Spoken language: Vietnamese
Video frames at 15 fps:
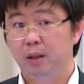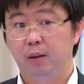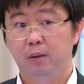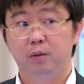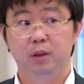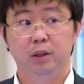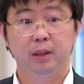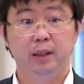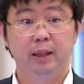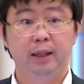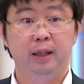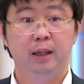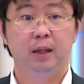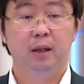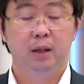Đồng chí
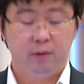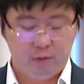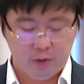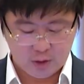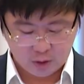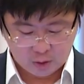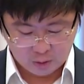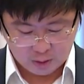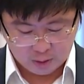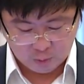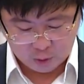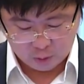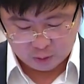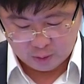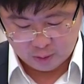nên là vừa rồi thì
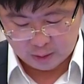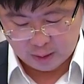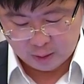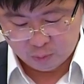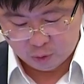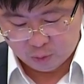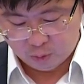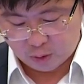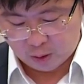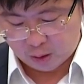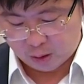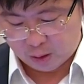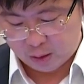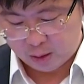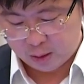Bộ Truyền thông cũng
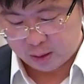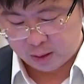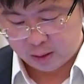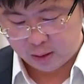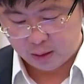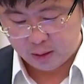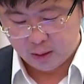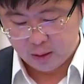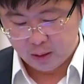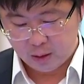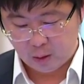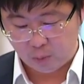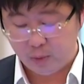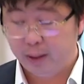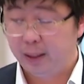có
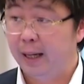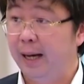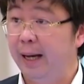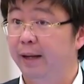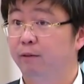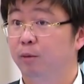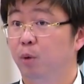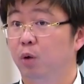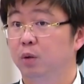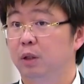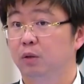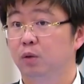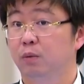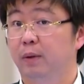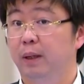thống nhất lại với Bộ
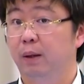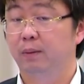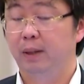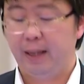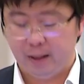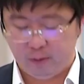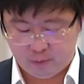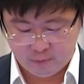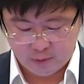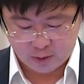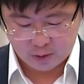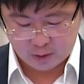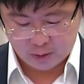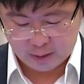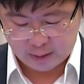Giáo dục và Đào tạo, thì vừa
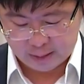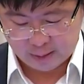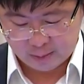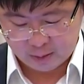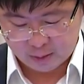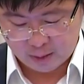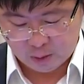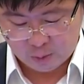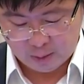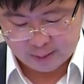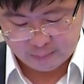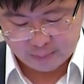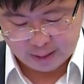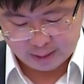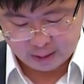rồi là đầu
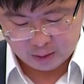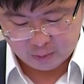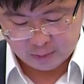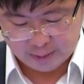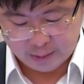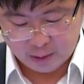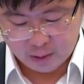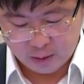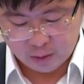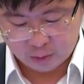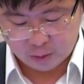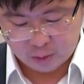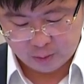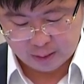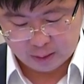năm 2024
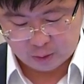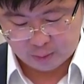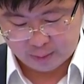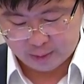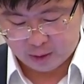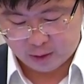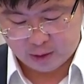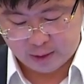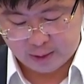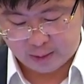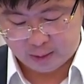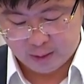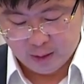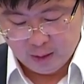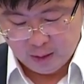chúng tôi đã có cái tờ
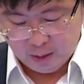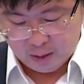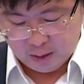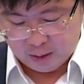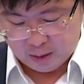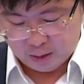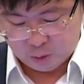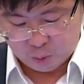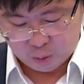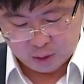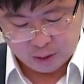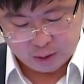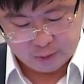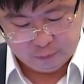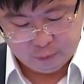trình Thủ
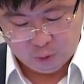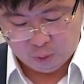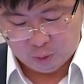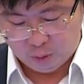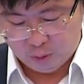tướng Chính phủ